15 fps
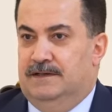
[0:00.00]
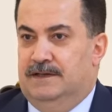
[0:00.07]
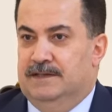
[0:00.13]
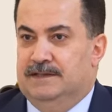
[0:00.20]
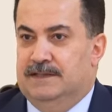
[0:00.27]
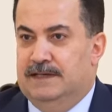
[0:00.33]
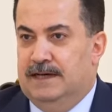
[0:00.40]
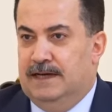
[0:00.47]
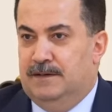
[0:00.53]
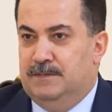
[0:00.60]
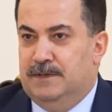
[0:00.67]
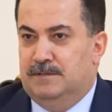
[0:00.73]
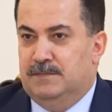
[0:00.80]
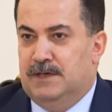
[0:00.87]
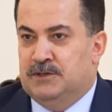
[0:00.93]
عندنا
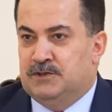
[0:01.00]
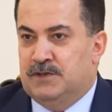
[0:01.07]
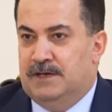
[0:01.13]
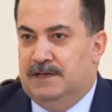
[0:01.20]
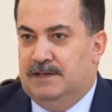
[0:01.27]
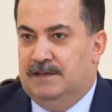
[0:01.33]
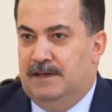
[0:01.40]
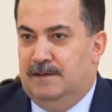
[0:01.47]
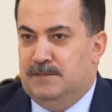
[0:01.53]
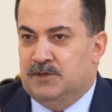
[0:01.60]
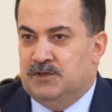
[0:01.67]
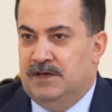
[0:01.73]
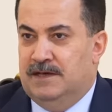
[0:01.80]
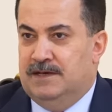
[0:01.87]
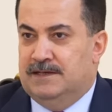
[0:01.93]
لاعبين ما شاء الله
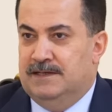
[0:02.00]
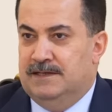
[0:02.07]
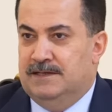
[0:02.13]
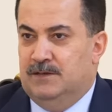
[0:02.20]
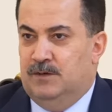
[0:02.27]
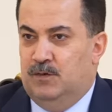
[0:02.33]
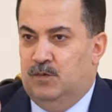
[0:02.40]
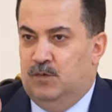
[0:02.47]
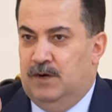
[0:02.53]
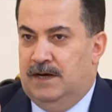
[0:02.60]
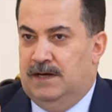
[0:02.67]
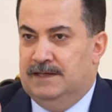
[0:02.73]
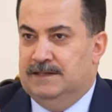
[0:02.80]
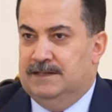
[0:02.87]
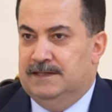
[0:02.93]
مشاريع
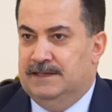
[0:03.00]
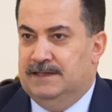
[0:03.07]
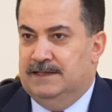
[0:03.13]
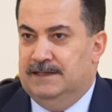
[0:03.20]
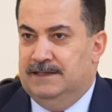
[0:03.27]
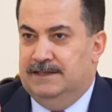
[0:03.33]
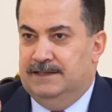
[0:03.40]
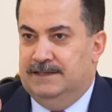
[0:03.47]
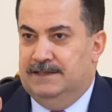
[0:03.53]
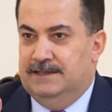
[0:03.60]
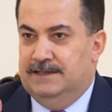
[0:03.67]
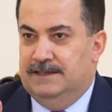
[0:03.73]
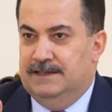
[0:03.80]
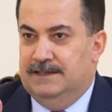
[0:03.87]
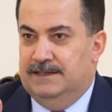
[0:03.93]
واعدة
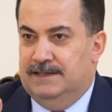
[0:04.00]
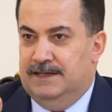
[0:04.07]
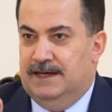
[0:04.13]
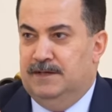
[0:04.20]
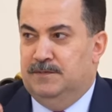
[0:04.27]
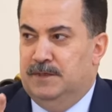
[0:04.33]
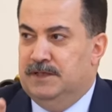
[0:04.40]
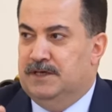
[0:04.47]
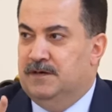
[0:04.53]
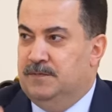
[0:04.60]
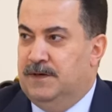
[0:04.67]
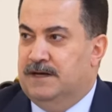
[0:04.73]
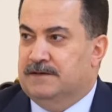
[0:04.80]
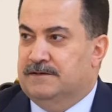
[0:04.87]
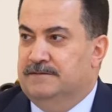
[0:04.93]
للاعبين
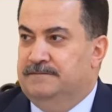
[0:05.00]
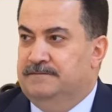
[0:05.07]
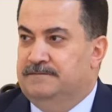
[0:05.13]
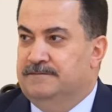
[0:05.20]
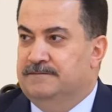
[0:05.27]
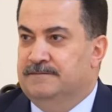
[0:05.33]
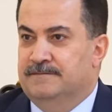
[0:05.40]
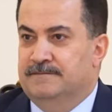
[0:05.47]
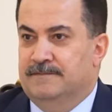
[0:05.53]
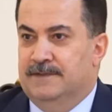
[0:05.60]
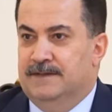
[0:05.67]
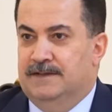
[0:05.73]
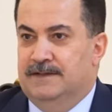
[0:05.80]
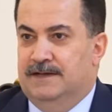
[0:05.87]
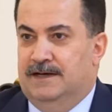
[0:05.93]
كبار
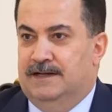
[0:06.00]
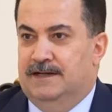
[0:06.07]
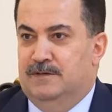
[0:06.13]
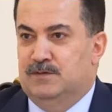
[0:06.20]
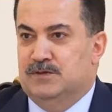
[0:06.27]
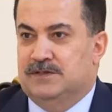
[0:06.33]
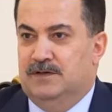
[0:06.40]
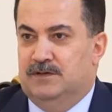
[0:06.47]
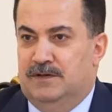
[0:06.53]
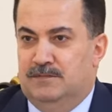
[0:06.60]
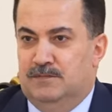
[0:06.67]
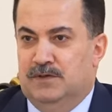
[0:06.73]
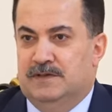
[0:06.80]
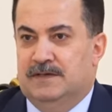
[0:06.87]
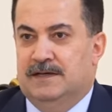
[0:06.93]
على مستوى
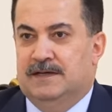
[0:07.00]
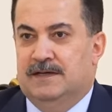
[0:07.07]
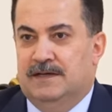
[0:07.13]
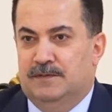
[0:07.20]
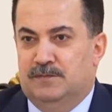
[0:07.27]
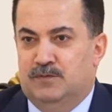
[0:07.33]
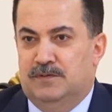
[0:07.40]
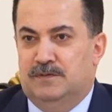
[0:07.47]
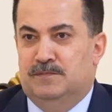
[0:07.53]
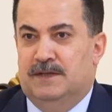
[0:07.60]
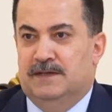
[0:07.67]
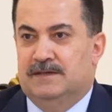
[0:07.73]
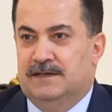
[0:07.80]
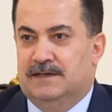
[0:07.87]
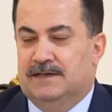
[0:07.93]
المنتخب
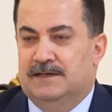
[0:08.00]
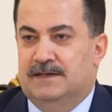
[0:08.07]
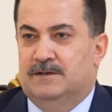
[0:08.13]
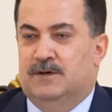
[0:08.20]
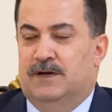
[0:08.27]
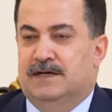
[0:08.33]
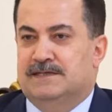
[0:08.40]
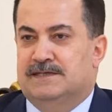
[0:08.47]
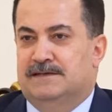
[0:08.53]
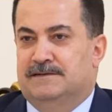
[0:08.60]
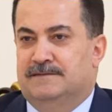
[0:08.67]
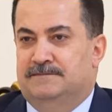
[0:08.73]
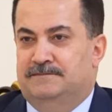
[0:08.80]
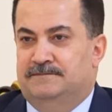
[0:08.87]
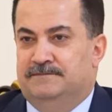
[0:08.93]
والمنطقة وآسيا
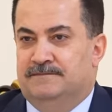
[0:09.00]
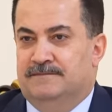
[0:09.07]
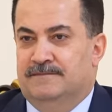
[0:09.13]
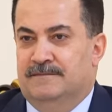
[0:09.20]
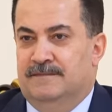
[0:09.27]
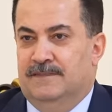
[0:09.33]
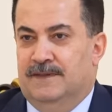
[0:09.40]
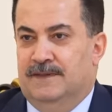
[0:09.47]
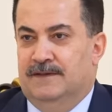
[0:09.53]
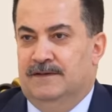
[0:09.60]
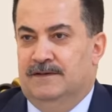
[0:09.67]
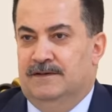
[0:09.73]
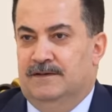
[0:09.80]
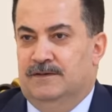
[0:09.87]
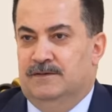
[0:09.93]

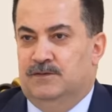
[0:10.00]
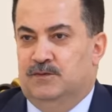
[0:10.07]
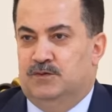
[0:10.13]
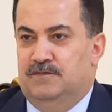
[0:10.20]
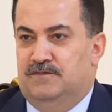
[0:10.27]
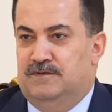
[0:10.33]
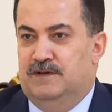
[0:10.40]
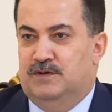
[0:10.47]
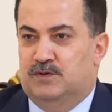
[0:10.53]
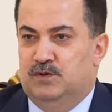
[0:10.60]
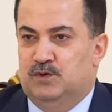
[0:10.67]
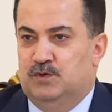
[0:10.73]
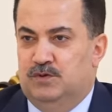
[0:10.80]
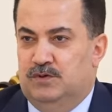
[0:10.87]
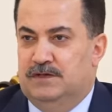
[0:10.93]
شفنا
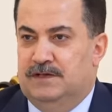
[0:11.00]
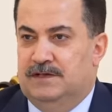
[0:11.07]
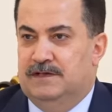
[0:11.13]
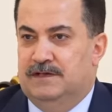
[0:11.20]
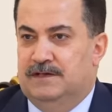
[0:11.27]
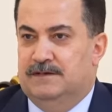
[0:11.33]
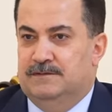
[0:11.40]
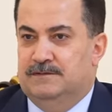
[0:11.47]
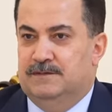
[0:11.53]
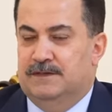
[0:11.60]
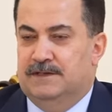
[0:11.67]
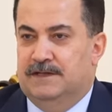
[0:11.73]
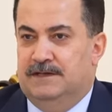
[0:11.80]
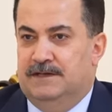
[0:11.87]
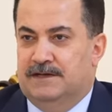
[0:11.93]
الرجولة
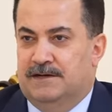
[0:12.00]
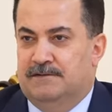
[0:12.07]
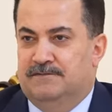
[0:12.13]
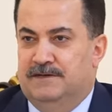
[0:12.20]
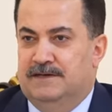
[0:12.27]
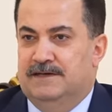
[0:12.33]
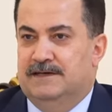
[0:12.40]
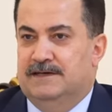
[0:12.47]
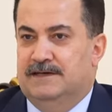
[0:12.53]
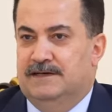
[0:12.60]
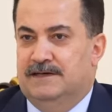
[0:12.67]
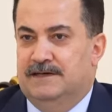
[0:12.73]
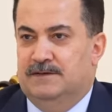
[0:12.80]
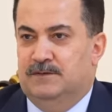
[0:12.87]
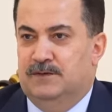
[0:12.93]

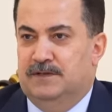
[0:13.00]
والحرفية